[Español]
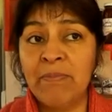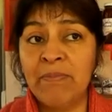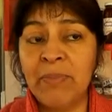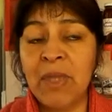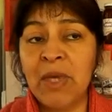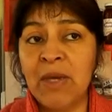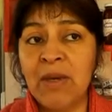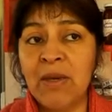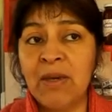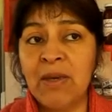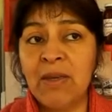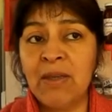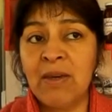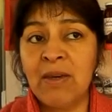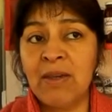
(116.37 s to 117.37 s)

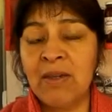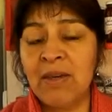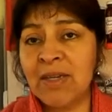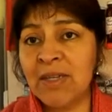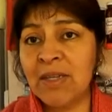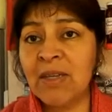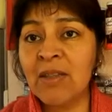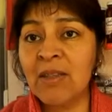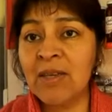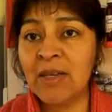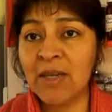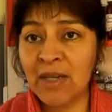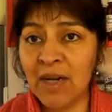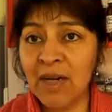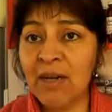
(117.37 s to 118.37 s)
de, de, hacer
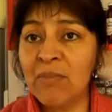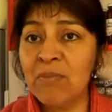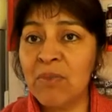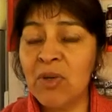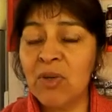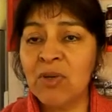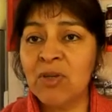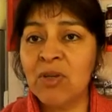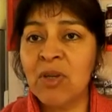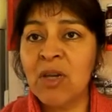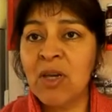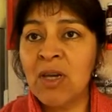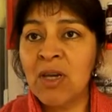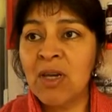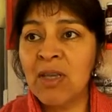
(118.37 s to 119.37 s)
intercambios
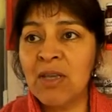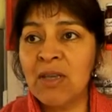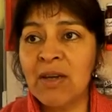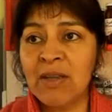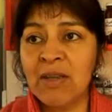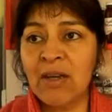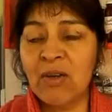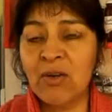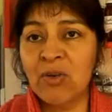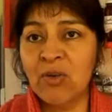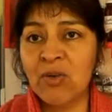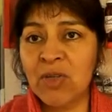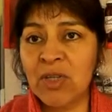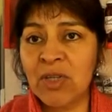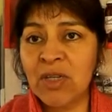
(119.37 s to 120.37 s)
y de darte a
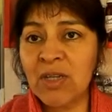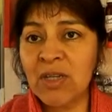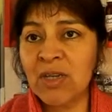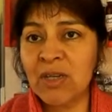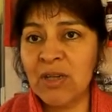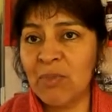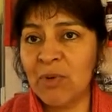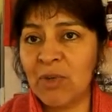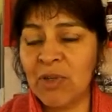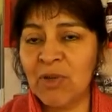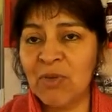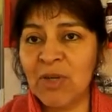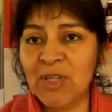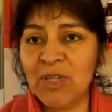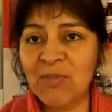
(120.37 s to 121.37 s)
conocer y que de a
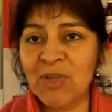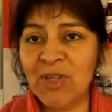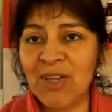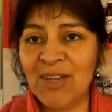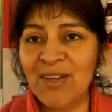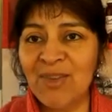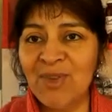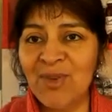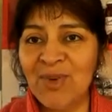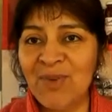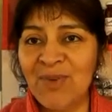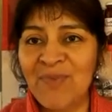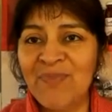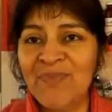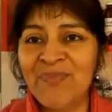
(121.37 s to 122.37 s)
poquito vayamos
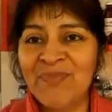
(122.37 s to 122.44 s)
saliendo